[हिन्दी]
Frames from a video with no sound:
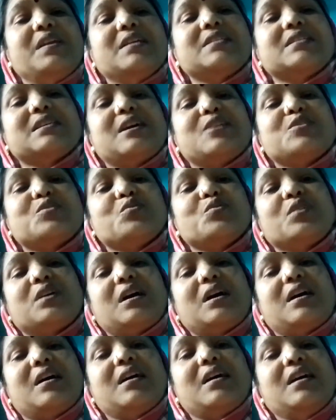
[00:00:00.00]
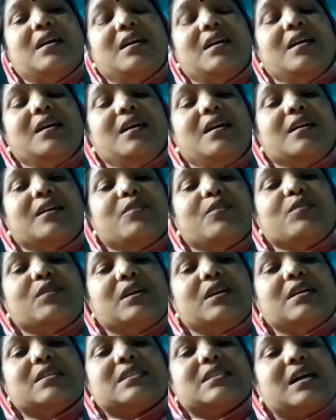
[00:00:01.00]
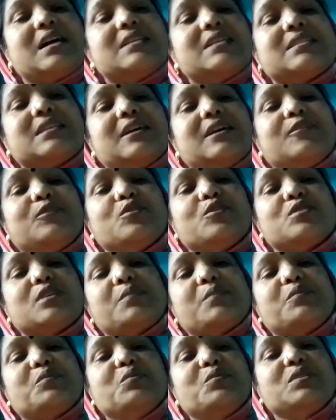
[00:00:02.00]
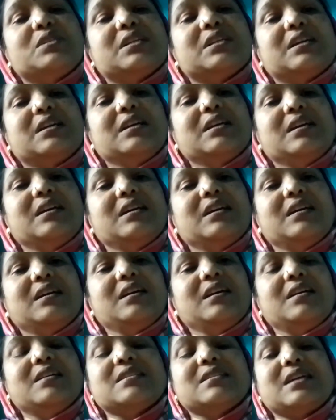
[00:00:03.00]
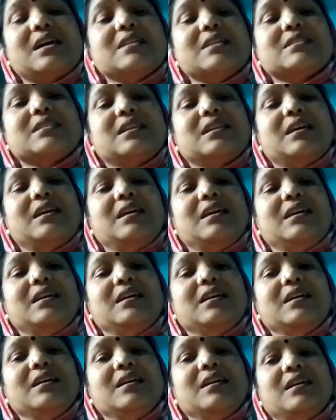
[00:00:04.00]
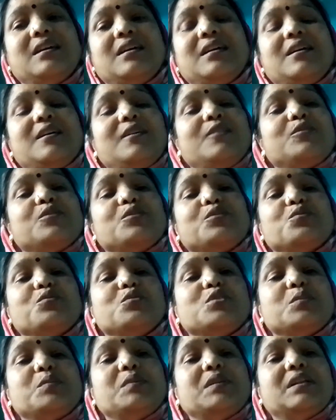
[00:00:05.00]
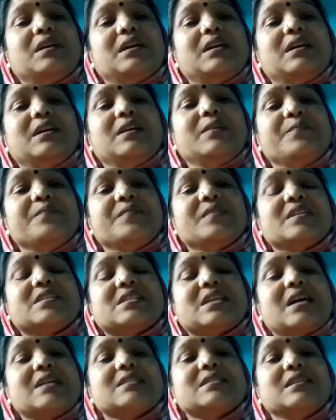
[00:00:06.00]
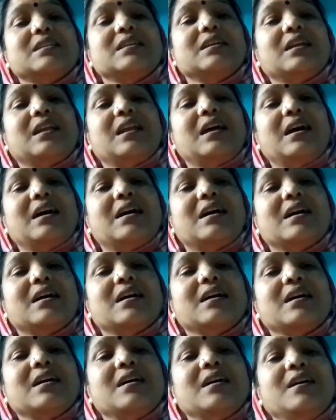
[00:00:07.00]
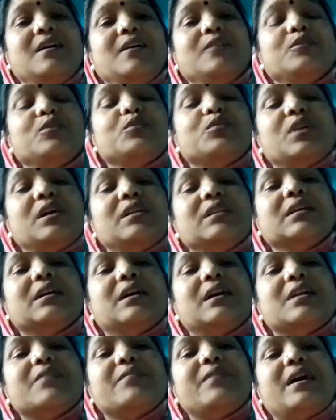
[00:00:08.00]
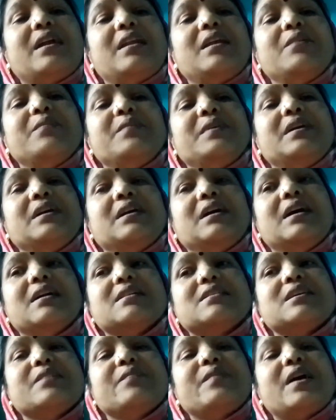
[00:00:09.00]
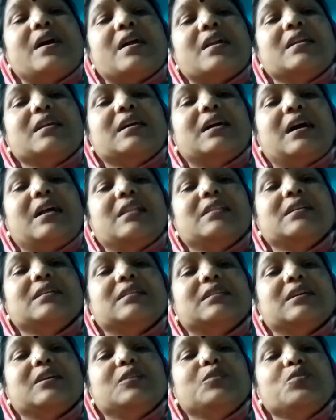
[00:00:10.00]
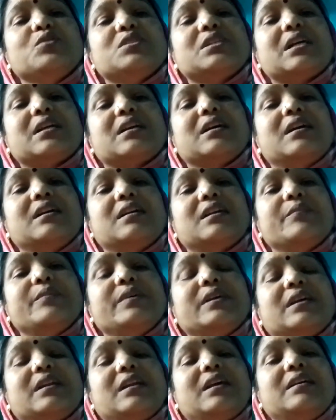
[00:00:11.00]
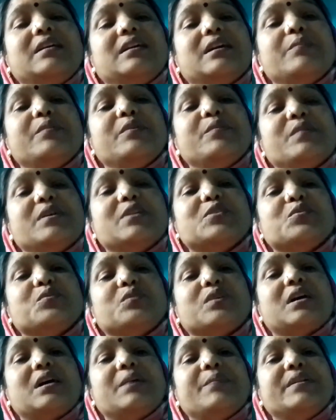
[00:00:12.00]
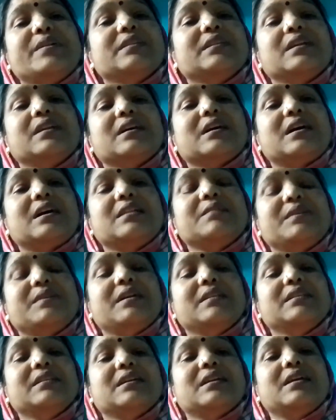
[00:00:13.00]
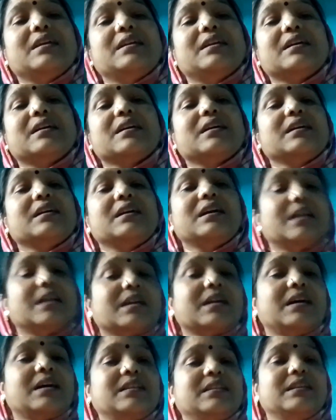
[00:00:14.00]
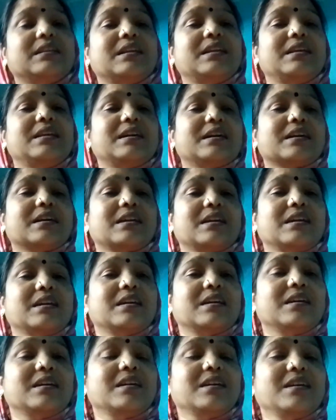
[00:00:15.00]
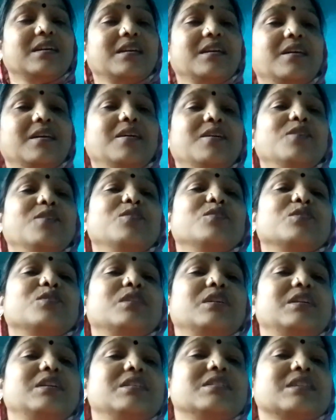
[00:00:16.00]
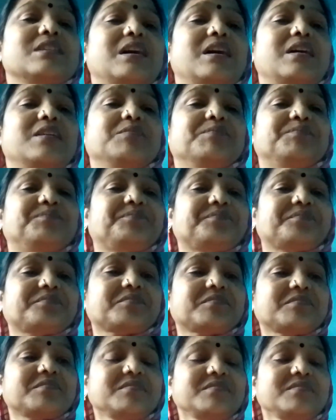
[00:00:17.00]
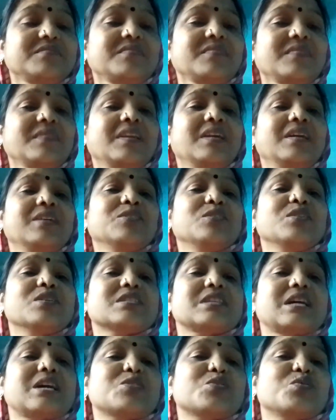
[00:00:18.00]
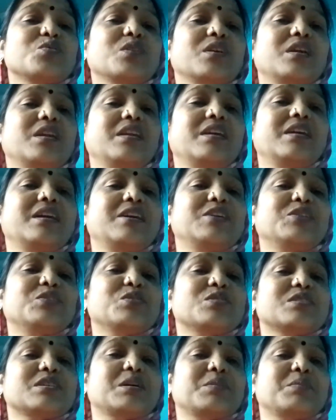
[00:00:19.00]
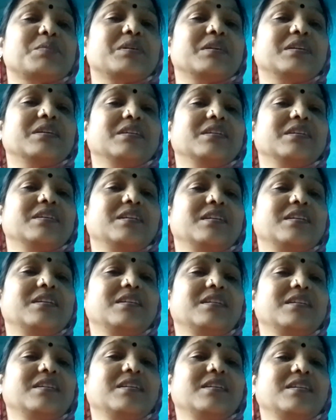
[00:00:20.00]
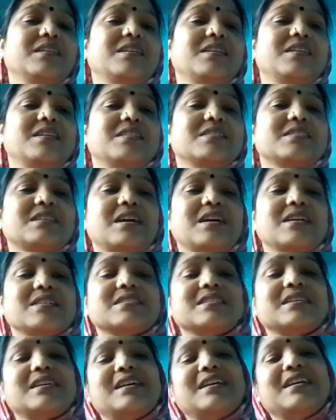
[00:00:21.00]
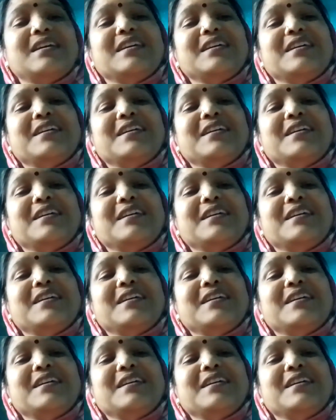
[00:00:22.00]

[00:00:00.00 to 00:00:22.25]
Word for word: मेरे सांसों का है क्योंकि ये सांस है तो सब कुछ है सांस नहीं तो कुछ भी नहीं सांस निकला तो तुरंत घर वाले भी घर से बाहर निकाल देते हैं दो चार घंटे में कि नहीं अब ये मर चुका है बंधन का अंदर नहीं रखेंगे घर का अंदर नहीं रखेंगे तो इंसान जब सांसों के लिए ही तो सब है सांस है